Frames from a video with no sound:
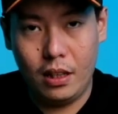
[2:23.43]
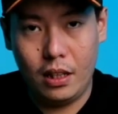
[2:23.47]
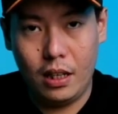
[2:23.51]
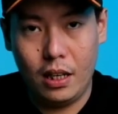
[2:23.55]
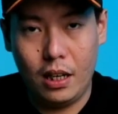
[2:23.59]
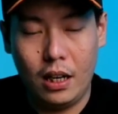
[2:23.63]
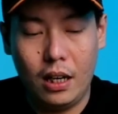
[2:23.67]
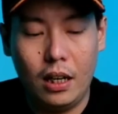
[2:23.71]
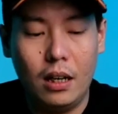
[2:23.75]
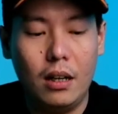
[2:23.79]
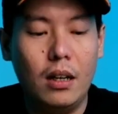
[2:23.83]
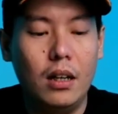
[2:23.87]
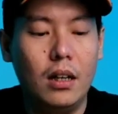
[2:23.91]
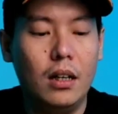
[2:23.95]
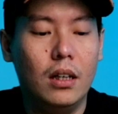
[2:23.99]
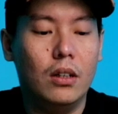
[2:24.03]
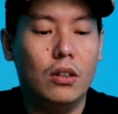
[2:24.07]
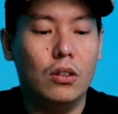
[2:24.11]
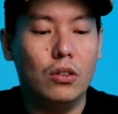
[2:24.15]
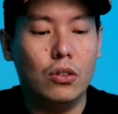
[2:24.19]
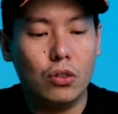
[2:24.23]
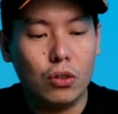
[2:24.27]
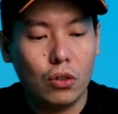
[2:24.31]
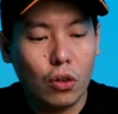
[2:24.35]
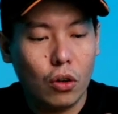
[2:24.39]
gitu ya
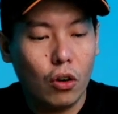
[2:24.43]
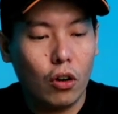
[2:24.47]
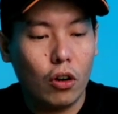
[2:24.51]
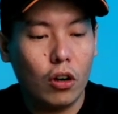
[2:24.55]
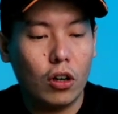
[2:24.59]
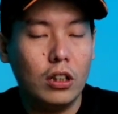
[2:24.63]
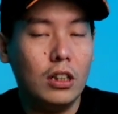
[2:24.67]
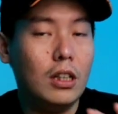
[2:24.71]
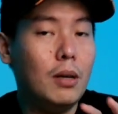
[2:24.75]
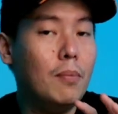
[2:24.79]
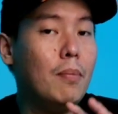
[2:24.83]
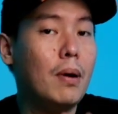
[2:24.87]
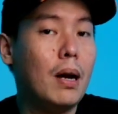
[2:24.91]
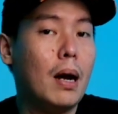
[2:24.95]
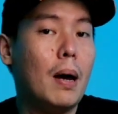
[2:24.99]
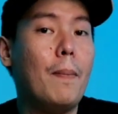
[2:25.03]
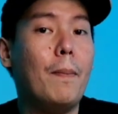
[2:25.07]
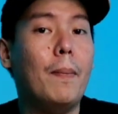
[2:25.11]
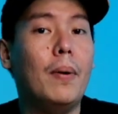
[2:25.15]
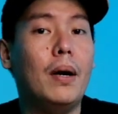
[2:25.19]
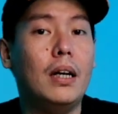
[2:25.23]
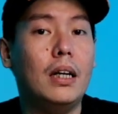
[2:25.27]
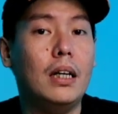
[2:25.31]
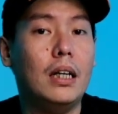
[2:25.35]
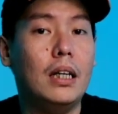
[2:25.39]
skornya
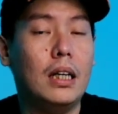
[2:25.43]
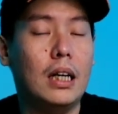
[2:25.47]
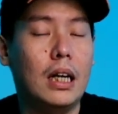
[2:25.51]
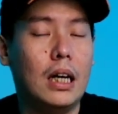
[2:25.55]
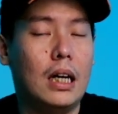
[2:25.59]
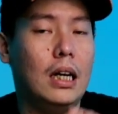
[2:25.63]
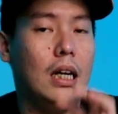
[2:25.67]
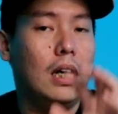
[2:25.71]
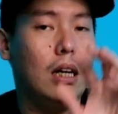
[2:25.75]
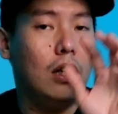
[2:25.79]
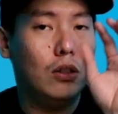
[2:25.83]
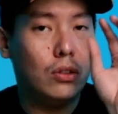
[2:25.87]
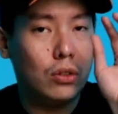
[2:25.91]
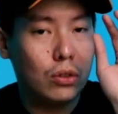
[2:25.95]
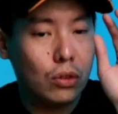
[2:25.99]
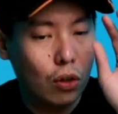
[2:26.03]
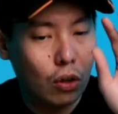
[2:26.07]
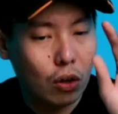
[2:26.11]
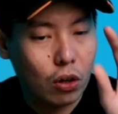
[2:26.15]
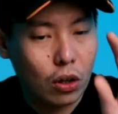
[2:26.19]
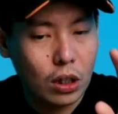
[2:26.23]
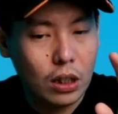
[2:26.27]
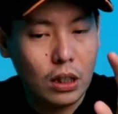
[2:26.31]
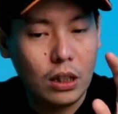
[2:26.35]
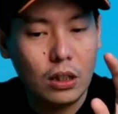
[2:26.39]
berapa nih. Nah, dari
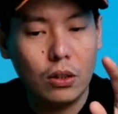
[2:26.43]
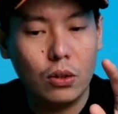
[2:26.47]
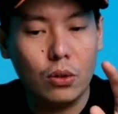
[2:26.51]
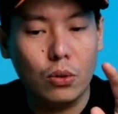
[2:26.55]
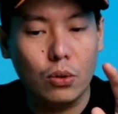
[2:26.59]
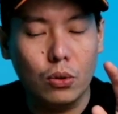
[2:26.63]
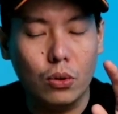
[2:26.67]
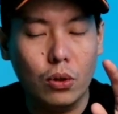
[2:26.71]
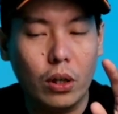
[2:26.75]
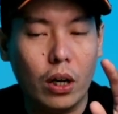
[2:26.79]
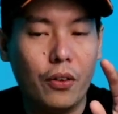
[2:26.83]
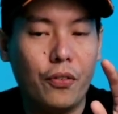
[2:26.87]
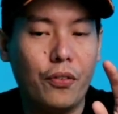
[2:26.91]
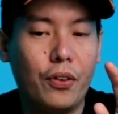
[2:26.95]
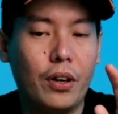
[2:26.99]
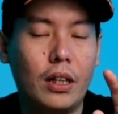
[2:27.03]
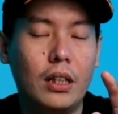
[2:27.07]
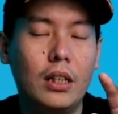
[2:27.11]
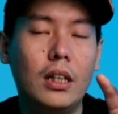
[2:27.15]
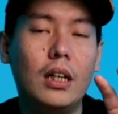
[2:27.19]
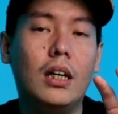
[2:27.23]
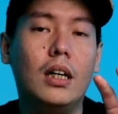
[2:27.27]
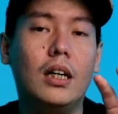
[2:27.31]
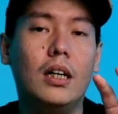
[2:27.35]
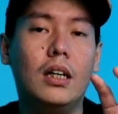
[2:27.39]
skor itu
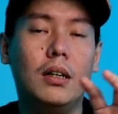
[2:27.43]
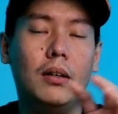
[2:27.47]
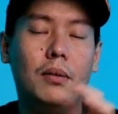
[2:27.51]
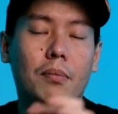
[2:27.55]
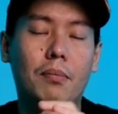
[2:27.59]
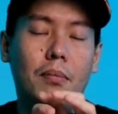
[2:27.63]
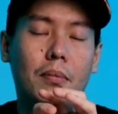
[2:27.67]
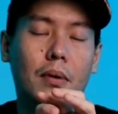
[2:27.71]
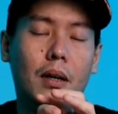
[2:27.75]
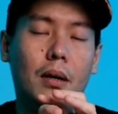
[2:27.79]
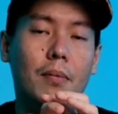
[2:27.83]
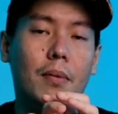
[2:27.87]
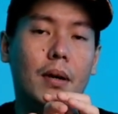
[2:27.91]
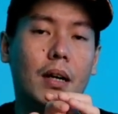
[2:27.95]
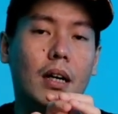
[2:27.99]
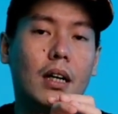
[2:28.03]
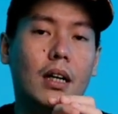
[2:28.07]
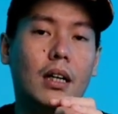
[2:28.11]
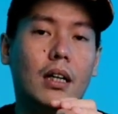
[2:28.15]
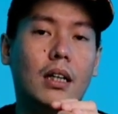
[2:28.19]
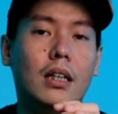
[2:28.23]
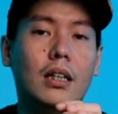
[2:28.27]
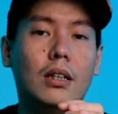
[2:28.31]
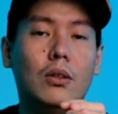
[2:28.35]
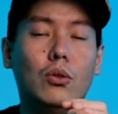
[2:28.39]
efeknya ke
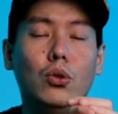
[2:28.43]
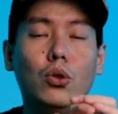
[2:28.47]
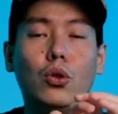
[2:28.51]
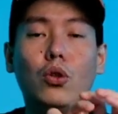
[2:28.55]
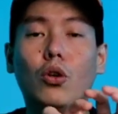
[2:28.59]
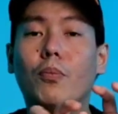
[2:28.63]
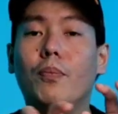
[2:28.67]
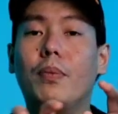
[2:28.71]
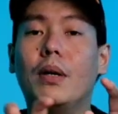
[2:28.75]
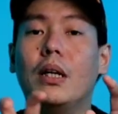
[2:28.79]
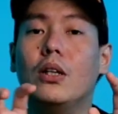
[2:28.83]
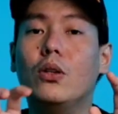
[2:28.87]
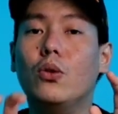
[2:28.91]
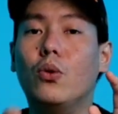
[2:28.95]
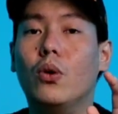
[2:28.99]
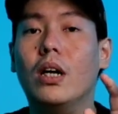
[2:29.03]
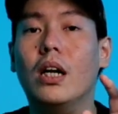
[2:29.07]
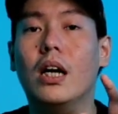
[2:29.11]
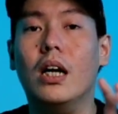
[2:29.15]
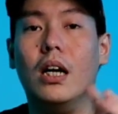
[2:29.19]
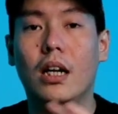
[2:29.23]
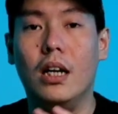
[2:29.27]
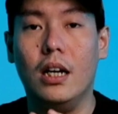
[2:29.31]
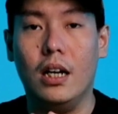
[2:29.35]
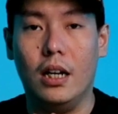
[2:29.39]
kemana? Ke, untuk
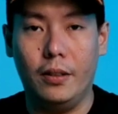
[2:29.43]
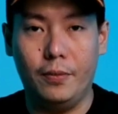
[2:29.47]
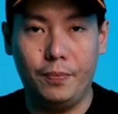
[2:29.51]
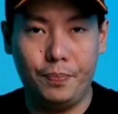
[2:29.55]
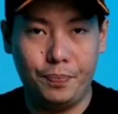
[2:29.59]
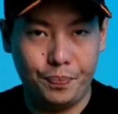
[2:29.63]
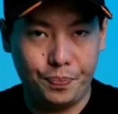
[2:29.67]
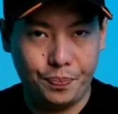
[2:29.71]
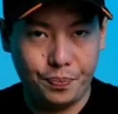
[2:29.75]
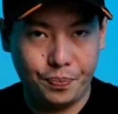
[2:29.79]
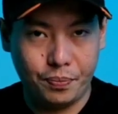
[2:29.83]
penentuan harga.